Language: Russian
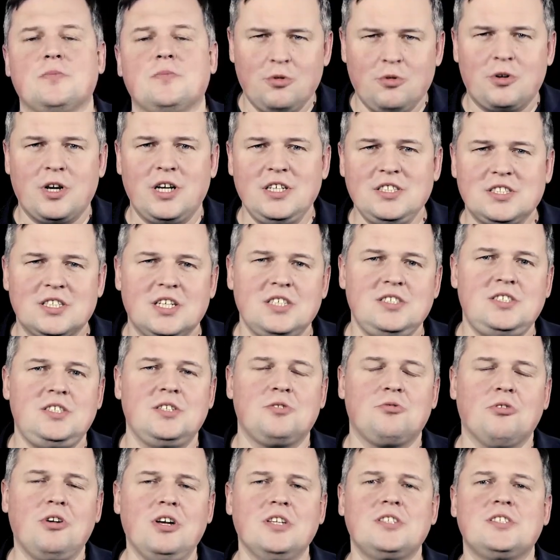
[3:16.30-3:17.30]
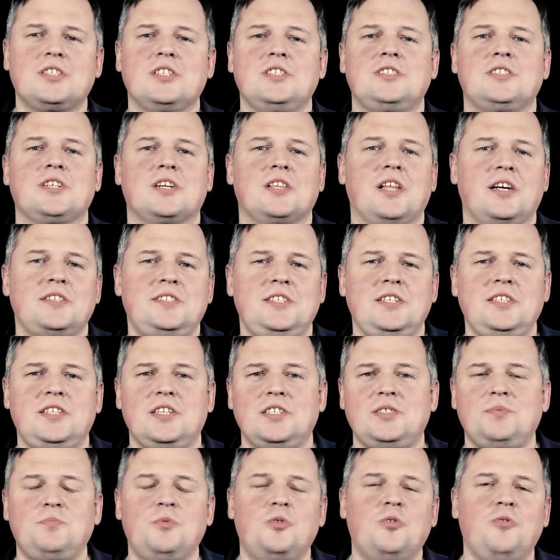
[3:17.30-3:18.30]
украинской ситуации,
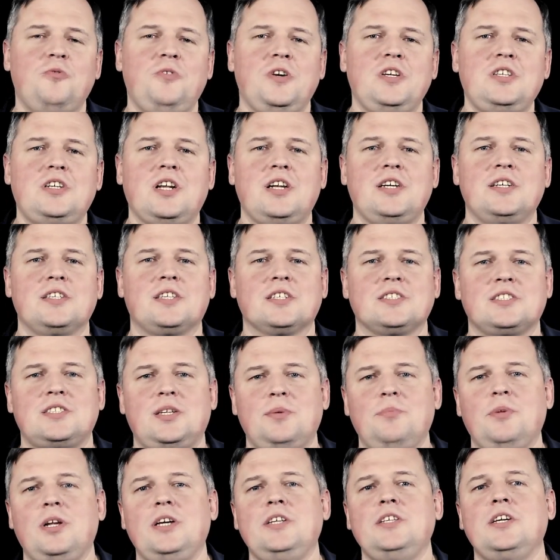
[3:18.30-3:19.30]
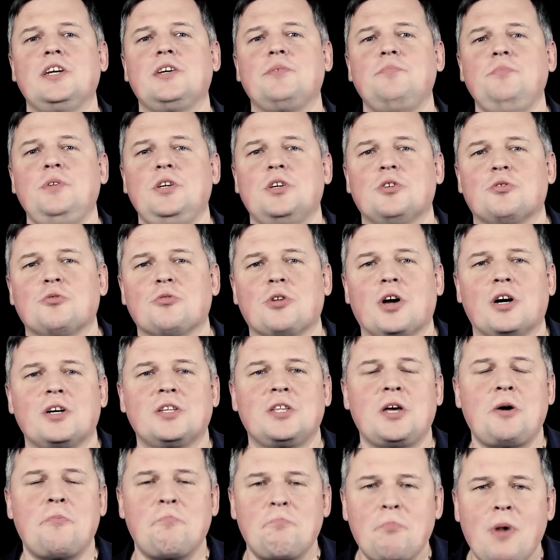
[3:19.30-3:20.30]
согласитесь, мы увидели это стремление к миру,
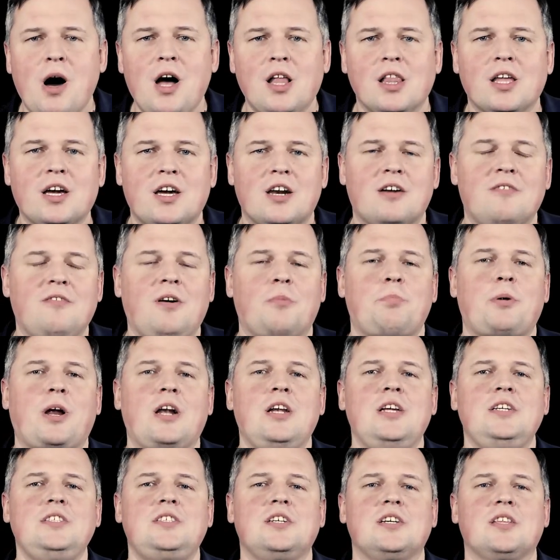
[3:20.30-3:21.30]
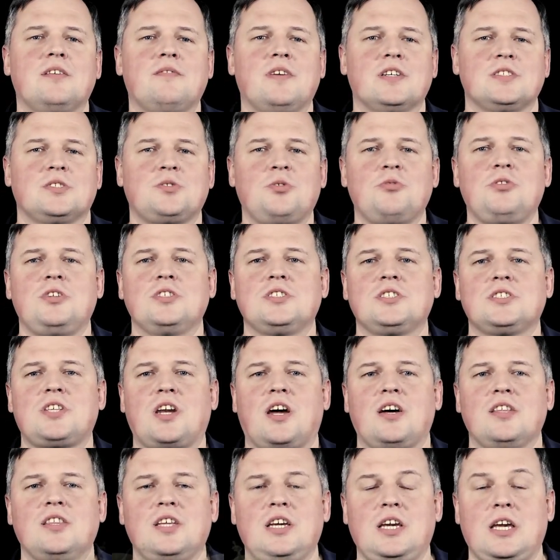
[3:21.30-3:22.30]
когда мало кровопролития на востоке
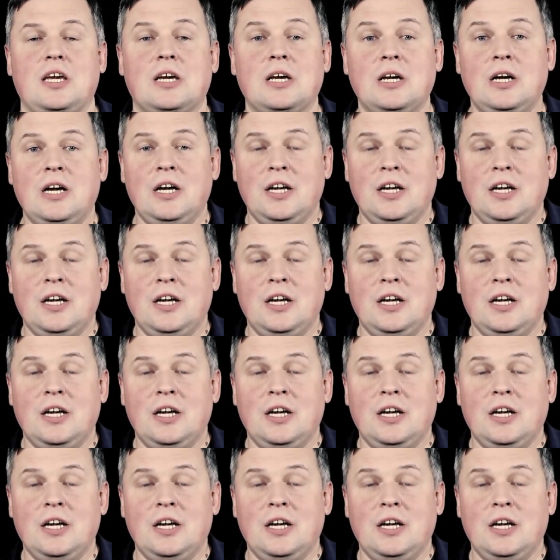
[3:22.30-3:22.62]
страны.